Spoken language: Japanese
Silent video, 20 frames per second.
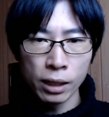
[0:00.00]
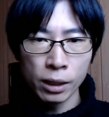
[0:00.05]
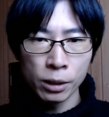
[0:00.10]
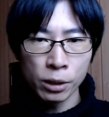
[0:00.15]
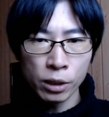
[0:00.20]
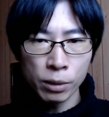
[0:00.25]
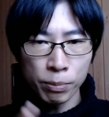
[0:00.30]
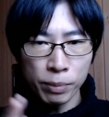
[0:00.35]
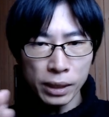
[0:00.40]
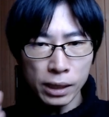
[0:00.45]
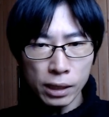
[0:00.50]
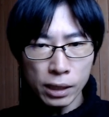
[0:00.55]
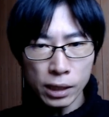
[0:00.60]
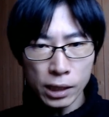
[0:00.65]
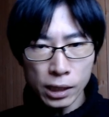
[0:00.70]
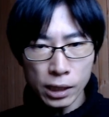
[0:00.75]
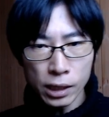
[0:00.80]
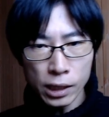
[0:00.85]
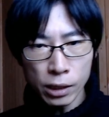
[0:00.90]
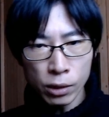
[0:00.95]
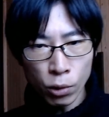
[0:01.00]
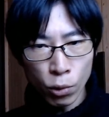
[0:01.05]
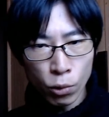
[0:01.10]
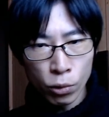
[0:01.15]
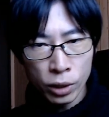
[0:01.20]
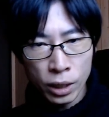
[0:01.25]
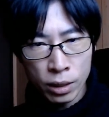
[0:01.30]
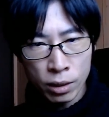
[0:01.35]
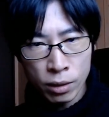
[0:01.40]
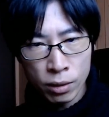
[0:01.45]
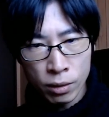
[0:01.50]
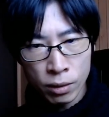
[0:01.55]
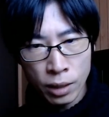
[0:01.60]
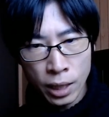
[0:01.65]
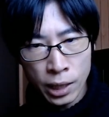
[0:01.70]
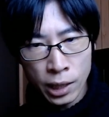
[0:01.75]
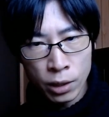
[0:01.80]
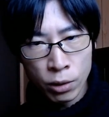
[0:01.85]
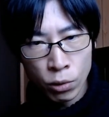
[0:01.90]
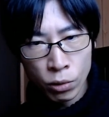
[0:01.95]
スピーディーに凍結
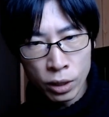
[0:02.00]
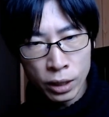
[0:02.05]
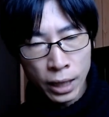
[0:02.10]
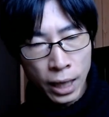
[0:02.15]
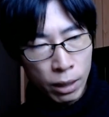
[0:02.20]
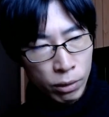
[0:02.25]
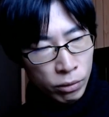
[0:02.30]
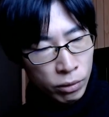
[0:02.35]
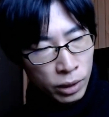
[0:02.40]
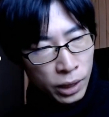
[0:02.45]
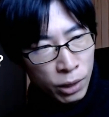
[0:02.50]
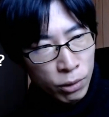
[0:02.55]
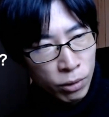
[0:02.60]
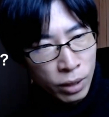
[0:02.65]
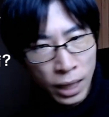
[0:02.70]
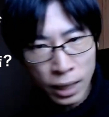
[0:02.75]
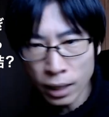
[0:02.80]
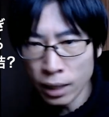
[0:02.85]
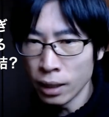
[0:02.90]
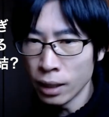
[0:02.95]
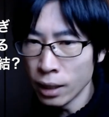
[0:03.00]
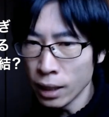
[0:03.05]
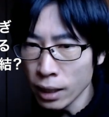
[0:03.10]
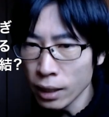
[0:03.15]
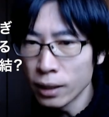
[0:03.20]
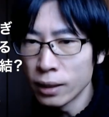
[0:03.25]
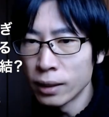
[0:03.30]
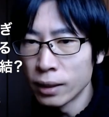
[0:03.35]
できるようになるっていうだけでね